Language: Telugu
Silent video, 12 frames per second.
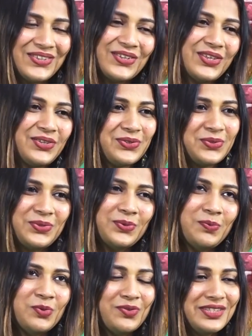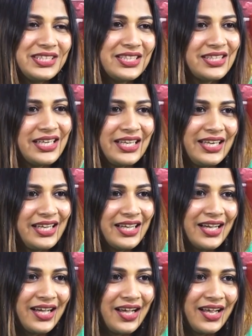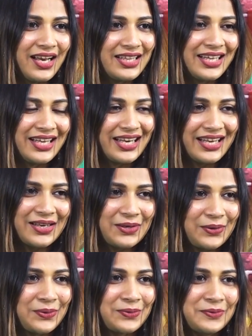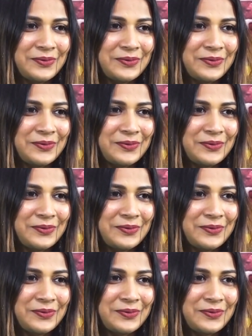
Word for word: ఒక టూ టూ మూవీస్ అయితే గట్టిగా అలా తగిలాయి నాకు